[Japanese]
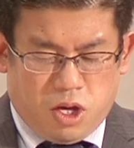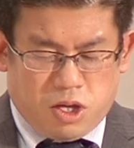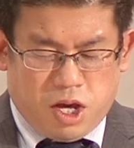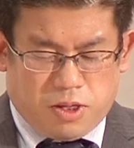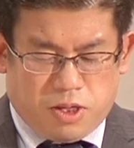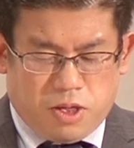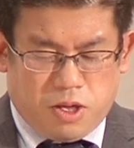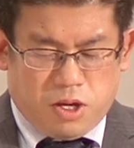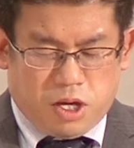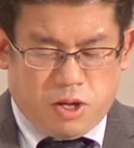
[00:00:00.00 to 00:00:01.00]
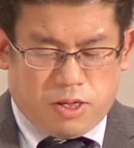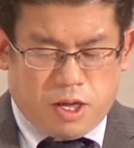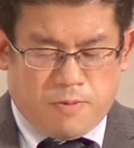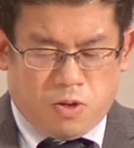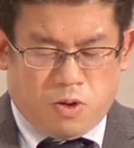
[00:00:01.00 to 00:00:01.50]
イエス・
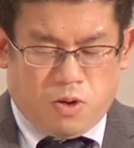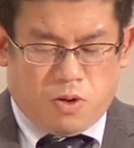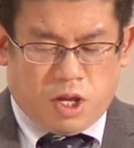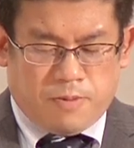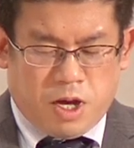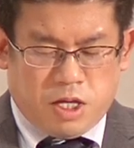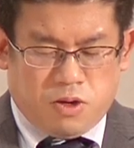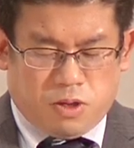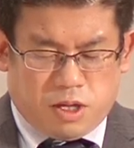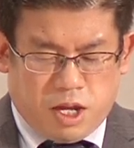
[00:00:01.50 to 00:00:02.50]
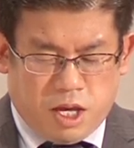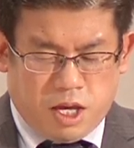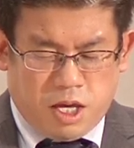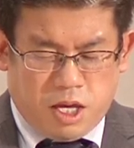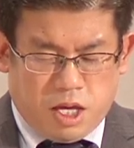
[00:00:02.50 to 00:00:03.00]
キリスト様のお名前によって
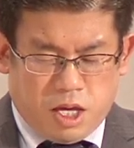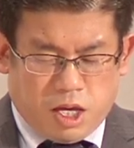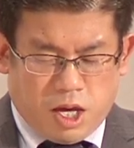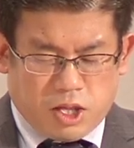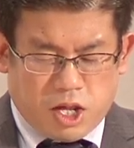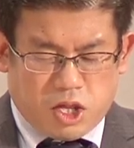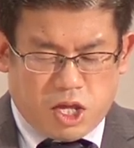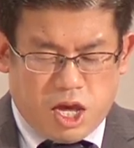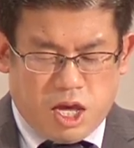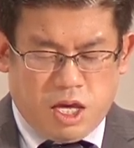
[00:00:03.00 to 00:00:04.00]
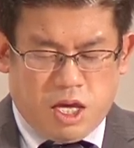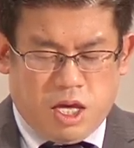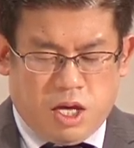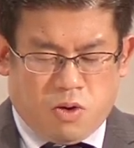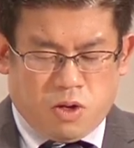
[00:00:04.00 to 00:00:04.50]
感謝して
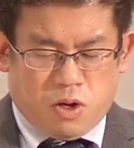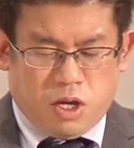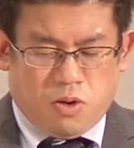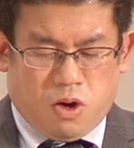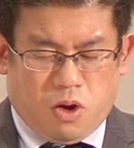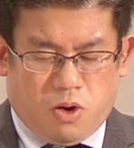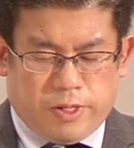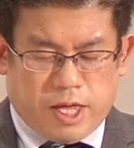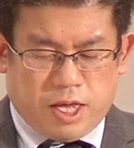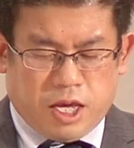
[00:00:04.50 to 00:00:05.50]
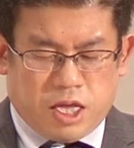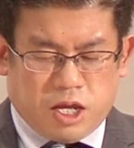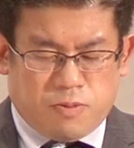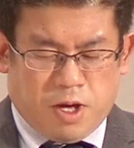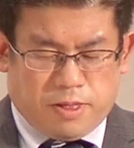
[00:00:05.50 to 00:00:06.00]
お祈りをお捧げいた
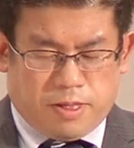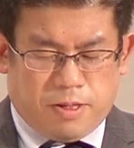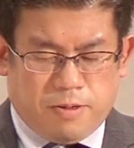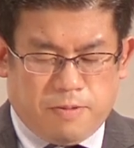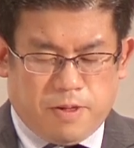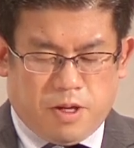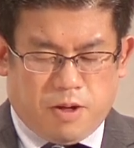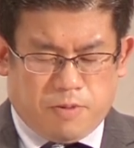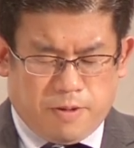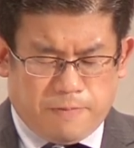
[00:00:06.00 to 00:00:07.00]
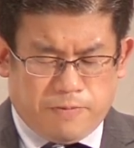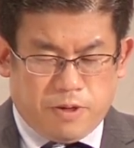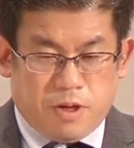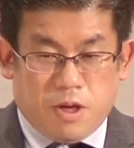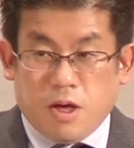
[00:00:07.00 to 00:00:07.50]
します。
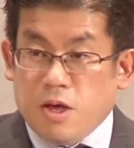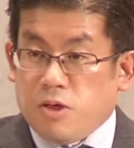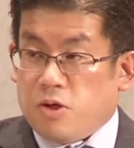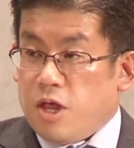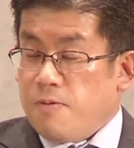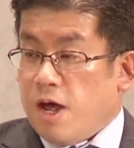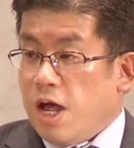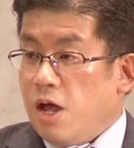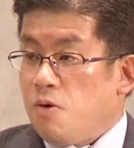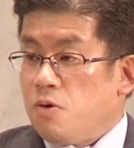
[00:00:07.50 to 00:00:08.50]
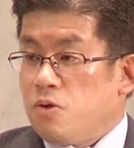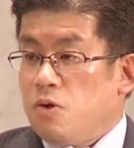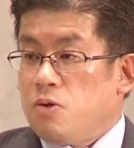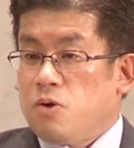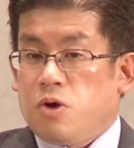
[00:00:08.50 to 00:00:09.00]
それでは応
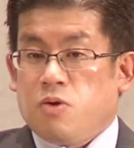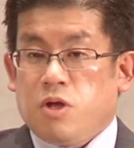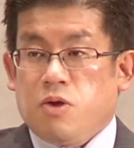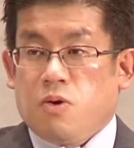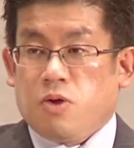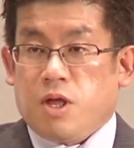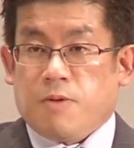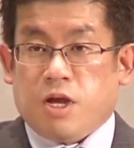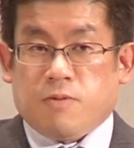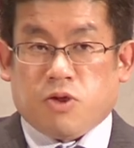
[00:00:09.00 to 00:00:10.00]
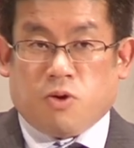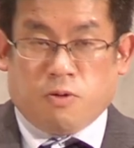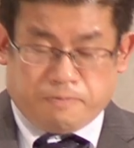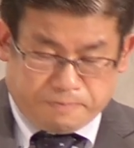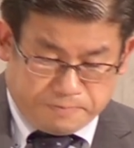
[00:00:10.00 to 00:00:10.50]
答の祈りをしてまいりましょう。